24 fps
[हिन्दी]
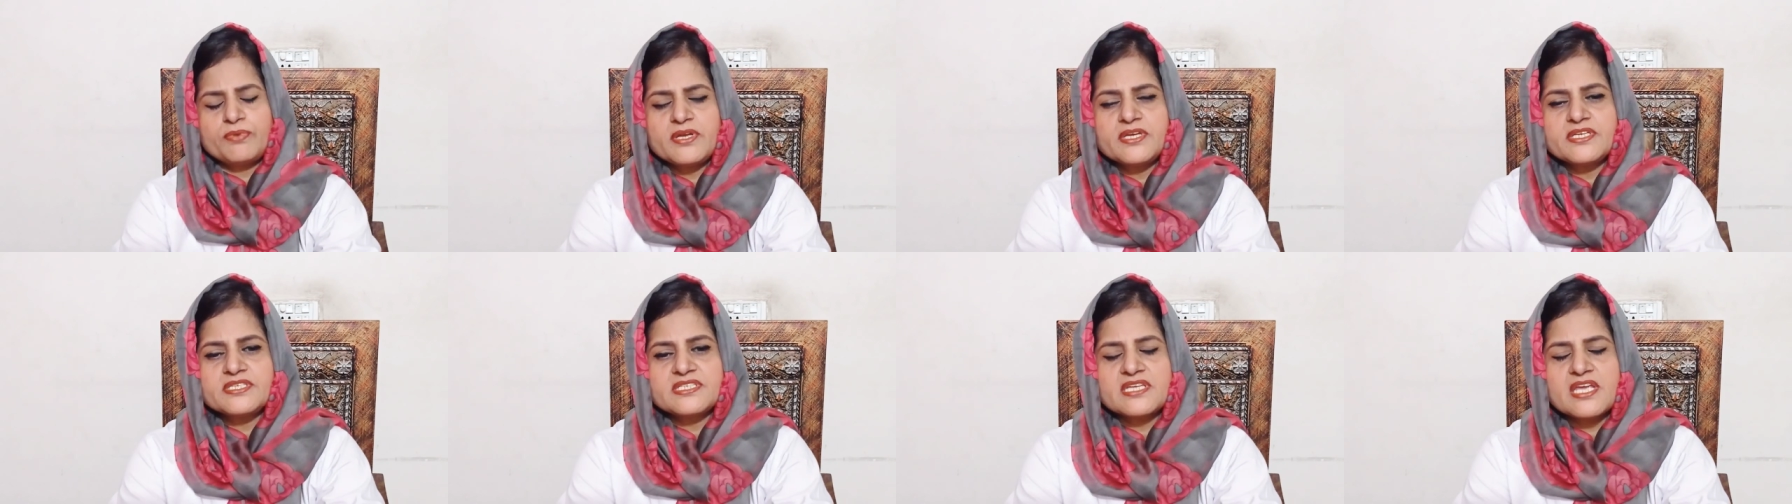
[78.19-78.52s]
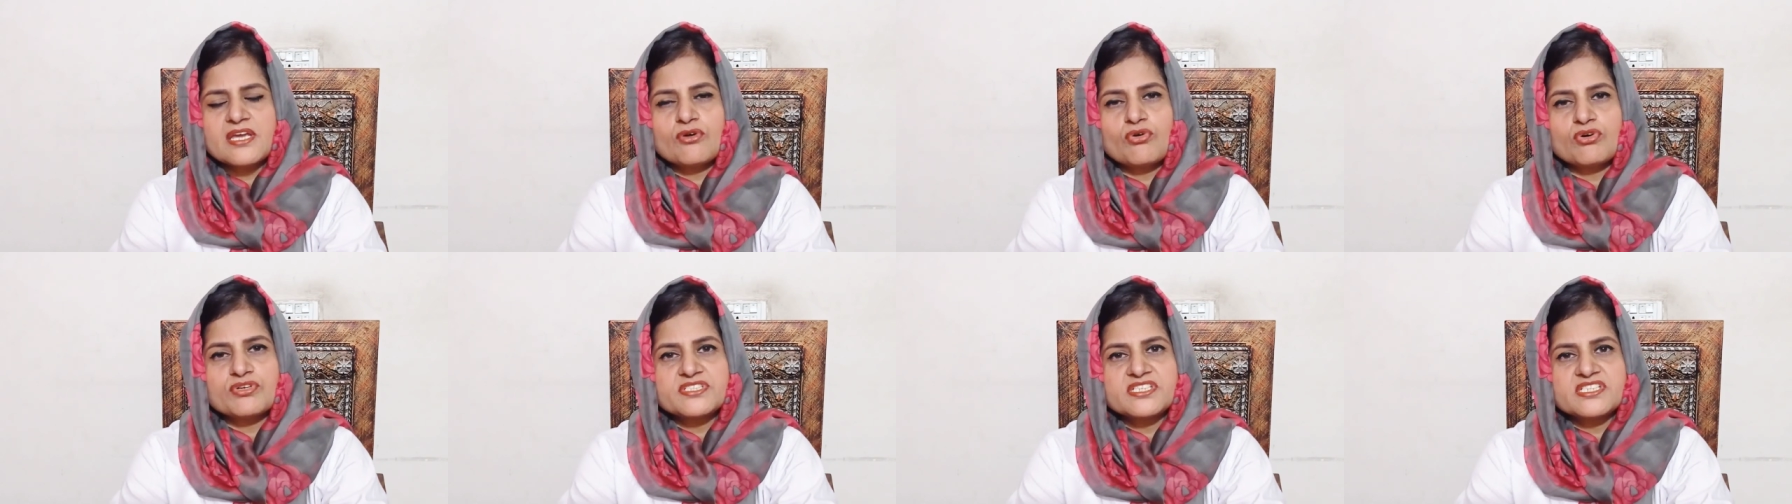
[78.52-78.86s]
भी
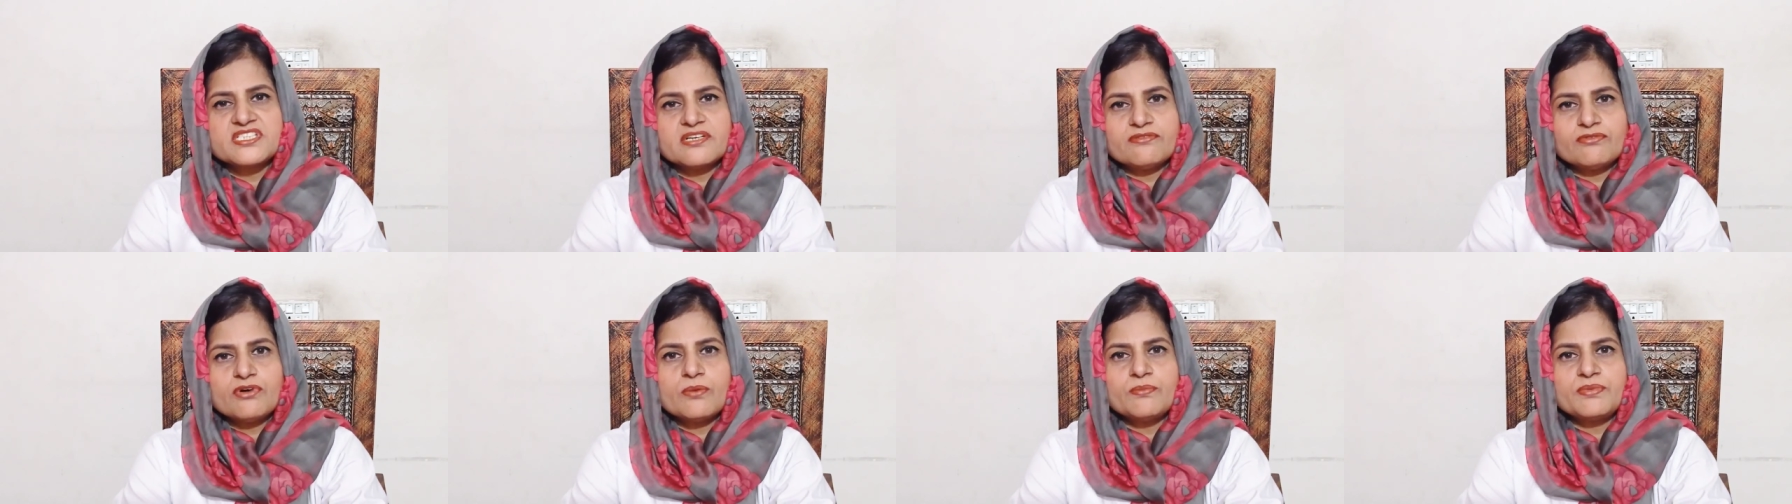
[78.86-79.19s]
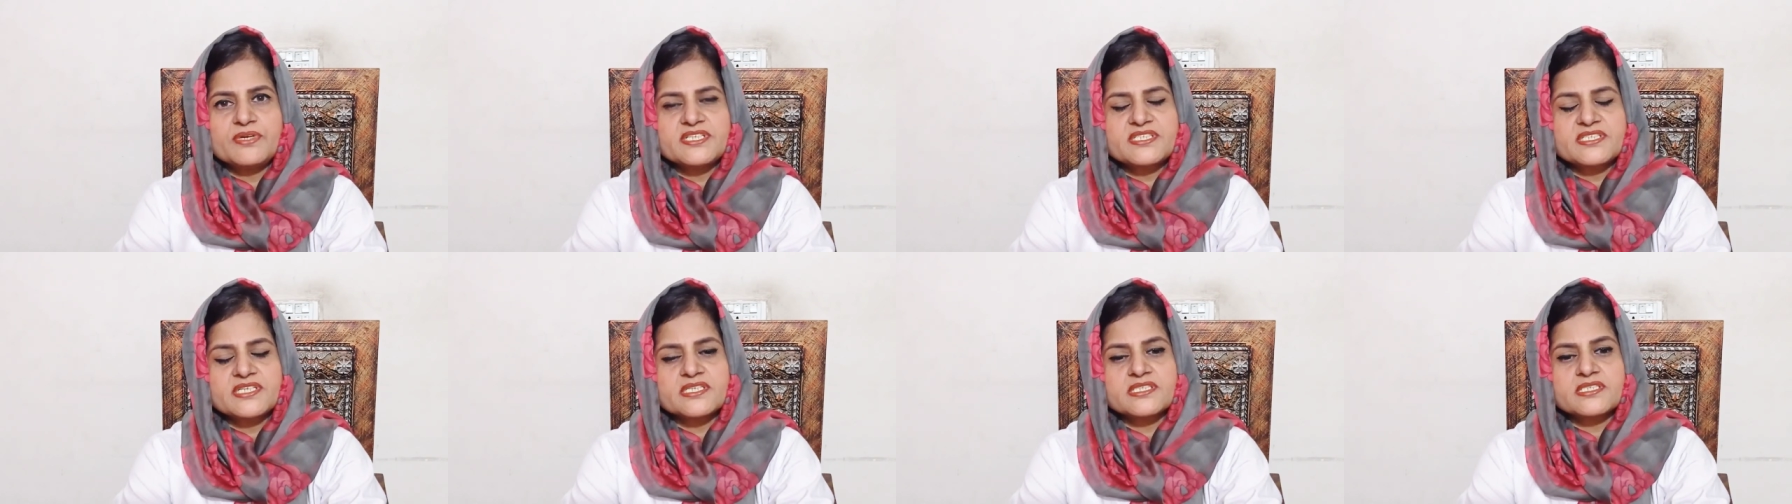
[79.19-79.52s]
इसकी कॉजेज़ अब वो हम
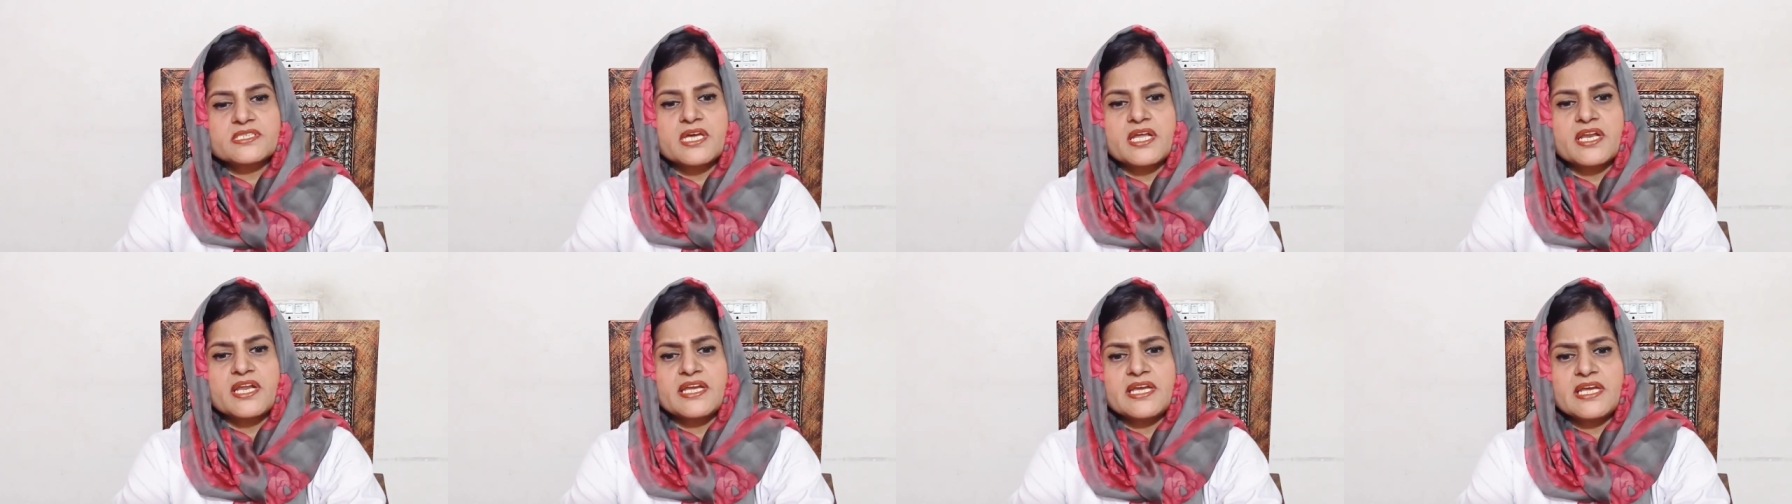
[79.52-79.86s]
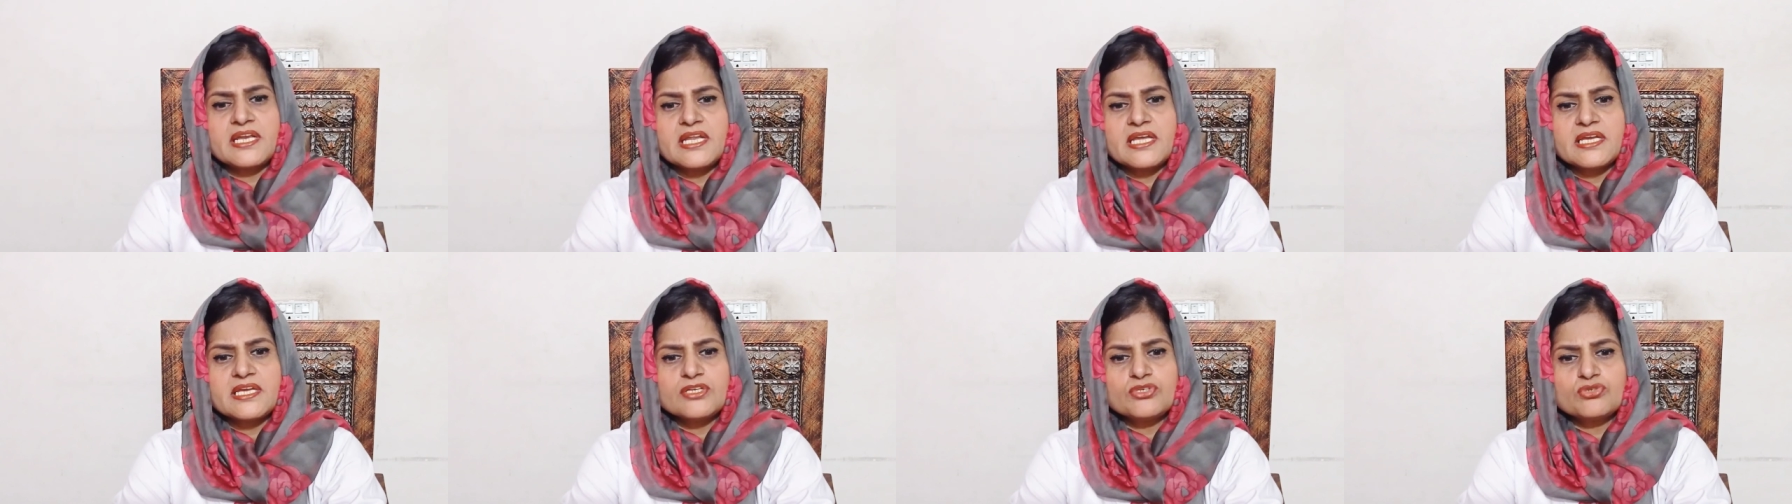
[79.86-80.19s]
डिस्कस
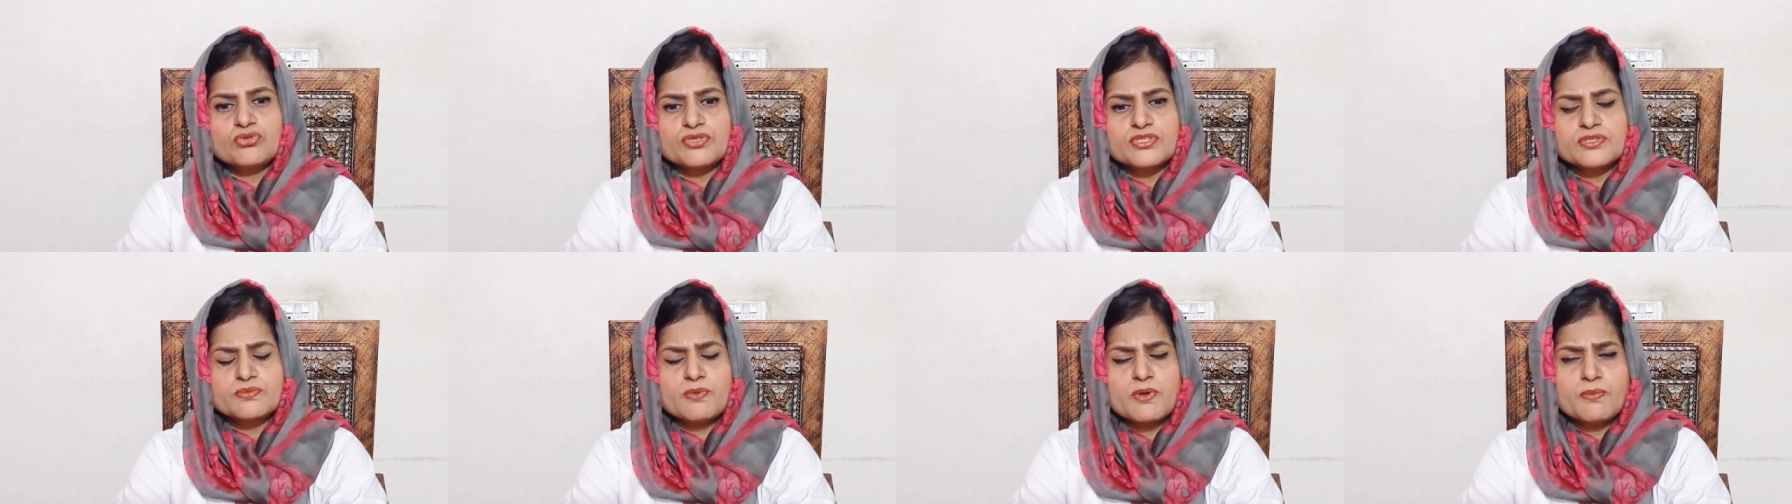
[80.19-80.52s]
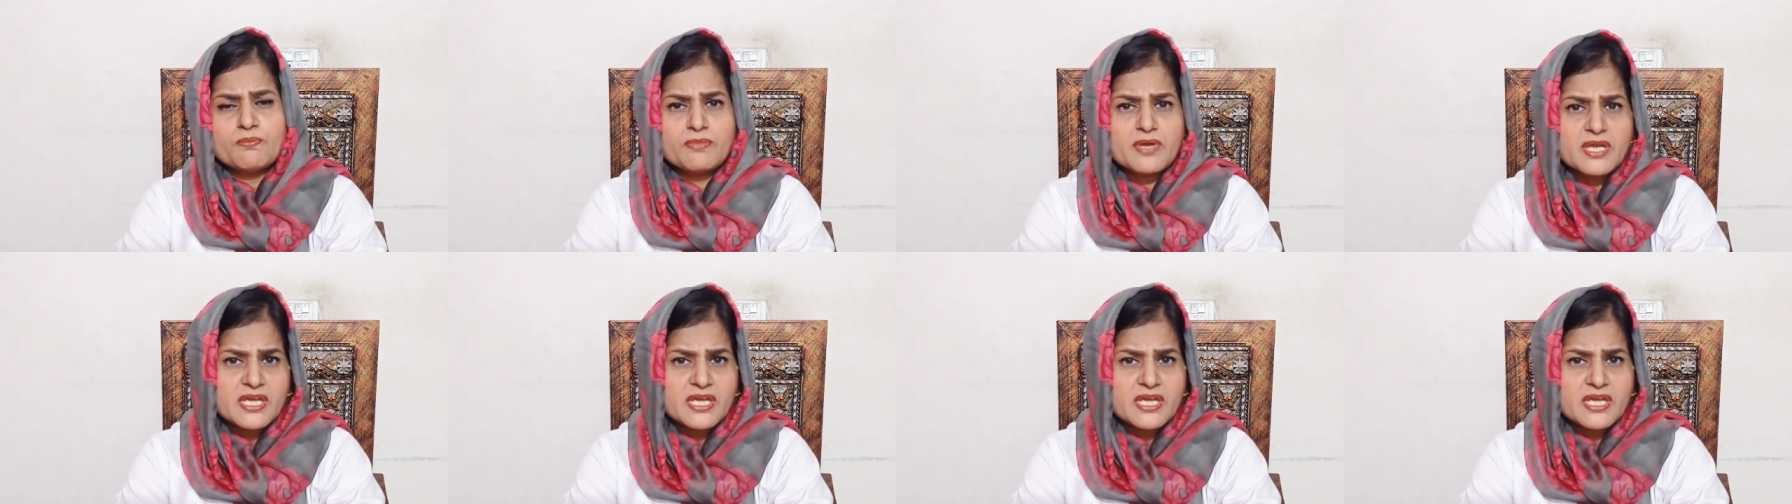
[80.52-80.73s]
करेंगे लेकिन जो इसमें